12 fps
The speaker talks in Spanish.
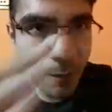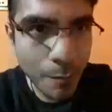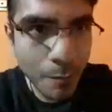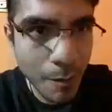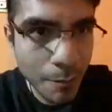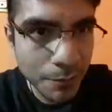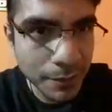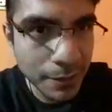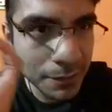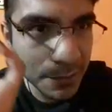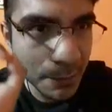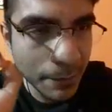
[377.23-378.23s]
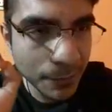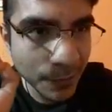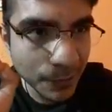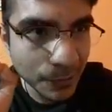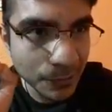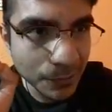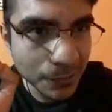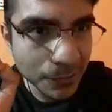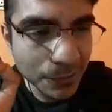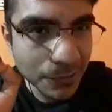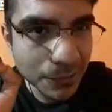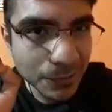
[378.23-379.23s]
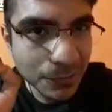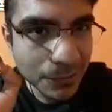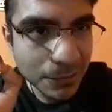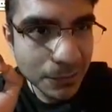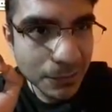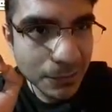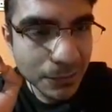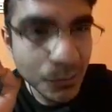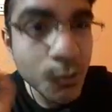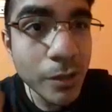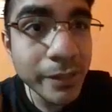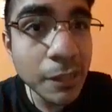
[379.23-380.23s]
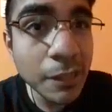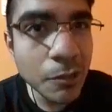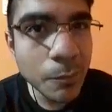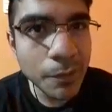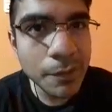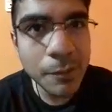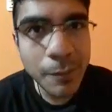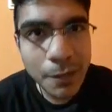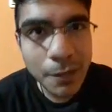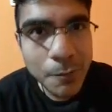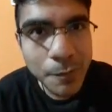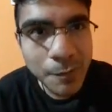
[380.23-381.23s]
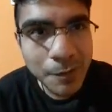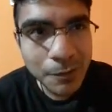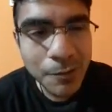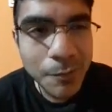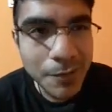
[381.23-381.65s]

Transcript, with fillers: vamos, vamos. Tiene que ser perfecto. No, ataque de oponente. Me ganó primero. No